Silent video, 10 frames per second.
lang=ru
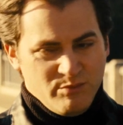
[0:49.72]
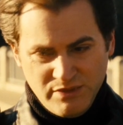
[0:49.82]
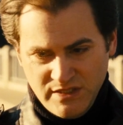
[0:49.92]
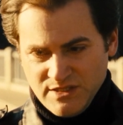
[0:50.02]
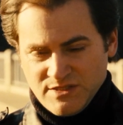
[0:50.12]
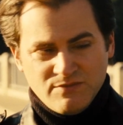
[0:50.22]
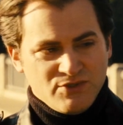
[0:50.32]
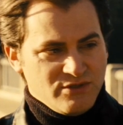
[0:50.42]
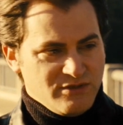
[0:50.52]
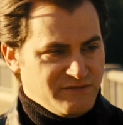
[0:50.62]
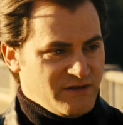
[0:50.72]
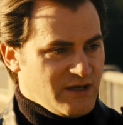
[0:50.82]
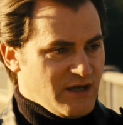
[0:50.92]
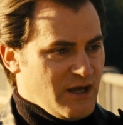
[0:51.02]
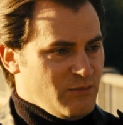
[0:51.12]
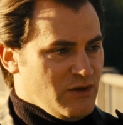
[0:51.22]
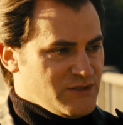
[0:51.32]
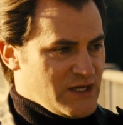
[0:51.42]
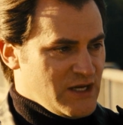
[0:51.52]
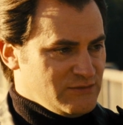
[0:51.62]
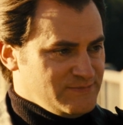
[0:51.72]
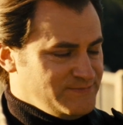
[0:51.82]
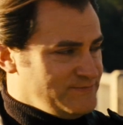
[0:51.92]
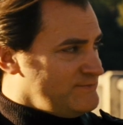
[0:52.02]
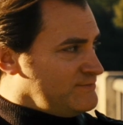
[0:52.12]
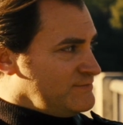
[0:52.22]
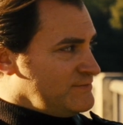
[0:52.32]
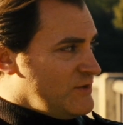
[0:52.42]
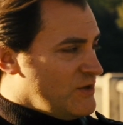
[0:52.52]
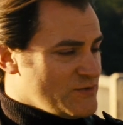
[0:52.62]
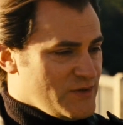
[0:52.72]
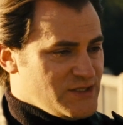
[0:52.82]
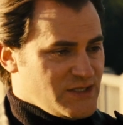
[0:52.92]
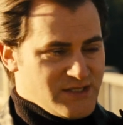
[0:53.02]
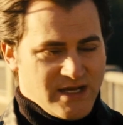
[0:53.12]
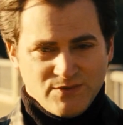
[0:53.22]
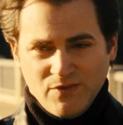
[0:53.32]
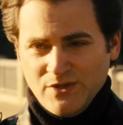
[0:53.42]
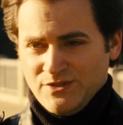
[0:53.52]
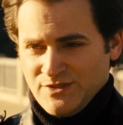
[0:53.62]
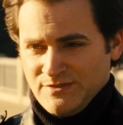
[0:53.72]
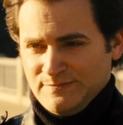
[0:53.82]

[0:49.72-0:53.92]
прошу тебя, прострели ей глаза. Прямо как и сказал.